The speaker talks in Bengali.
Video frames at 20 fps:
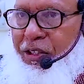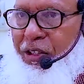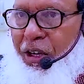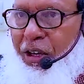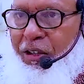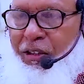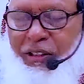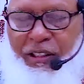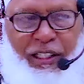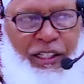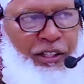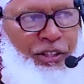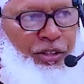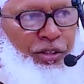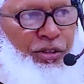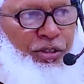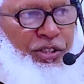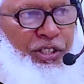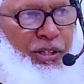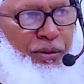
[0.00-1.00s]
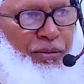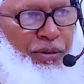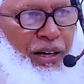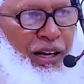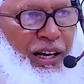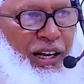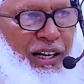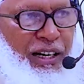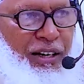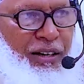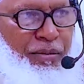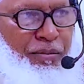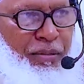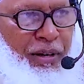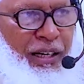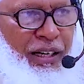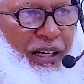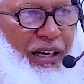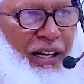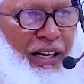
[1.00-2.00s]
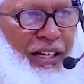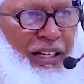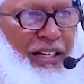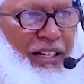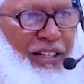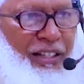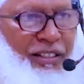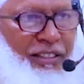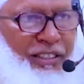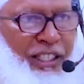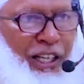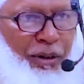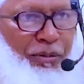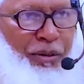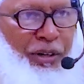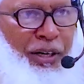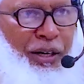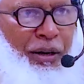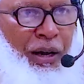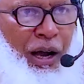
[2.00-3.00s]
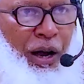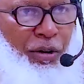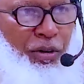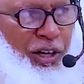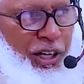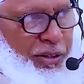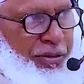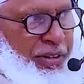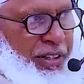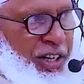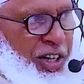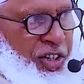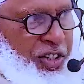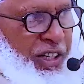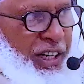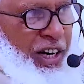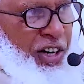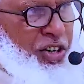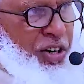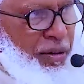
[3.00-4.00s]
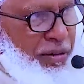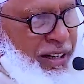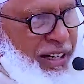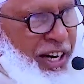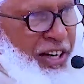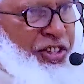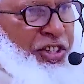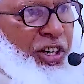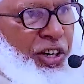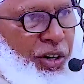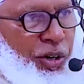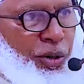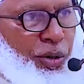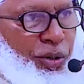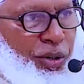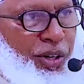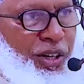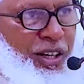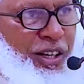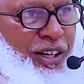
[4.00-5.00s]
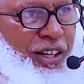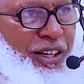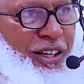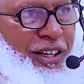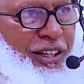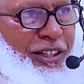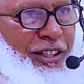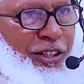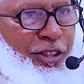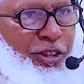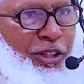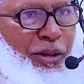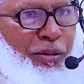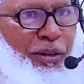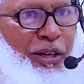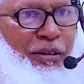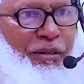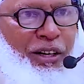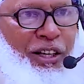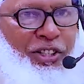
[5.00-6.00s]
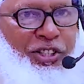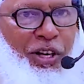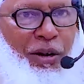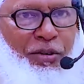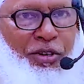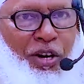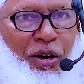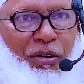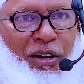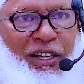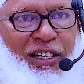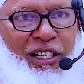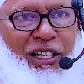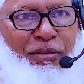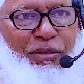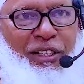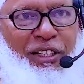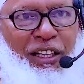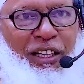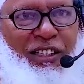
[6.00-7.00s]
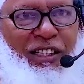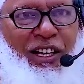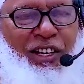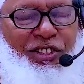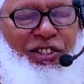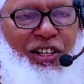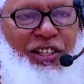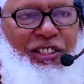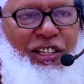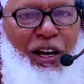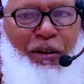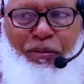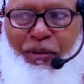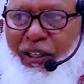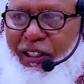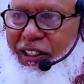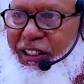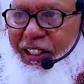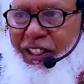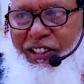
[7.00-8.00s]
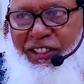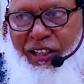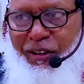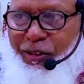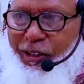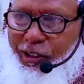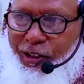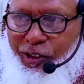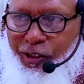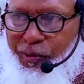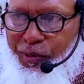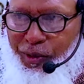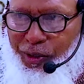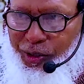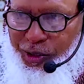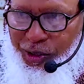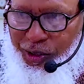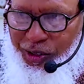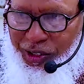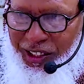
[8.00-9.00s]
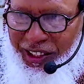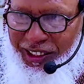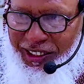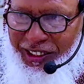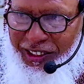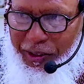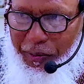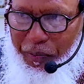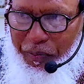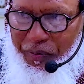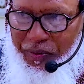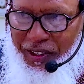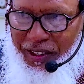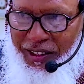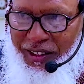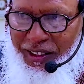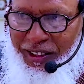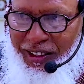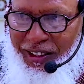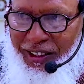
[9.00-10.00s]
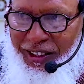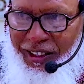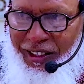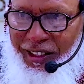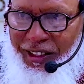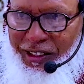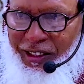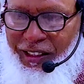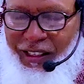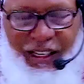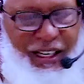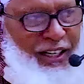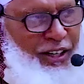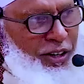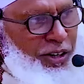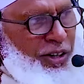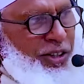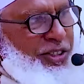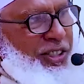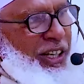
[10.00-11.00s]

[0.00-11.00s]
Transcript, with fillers: তখন কিন্তু জিব্রাইল মেকাইল তারপরে হাওয়ার ফেরেস্তারা সবাই আসছিল কিন্তু ইব্রাহিম আলাহিসাম সবাইকে বিদায় দিয়েছে যে আপনাদের কাছে আমার কোনো প্রয়োজন নাই তো এই হলো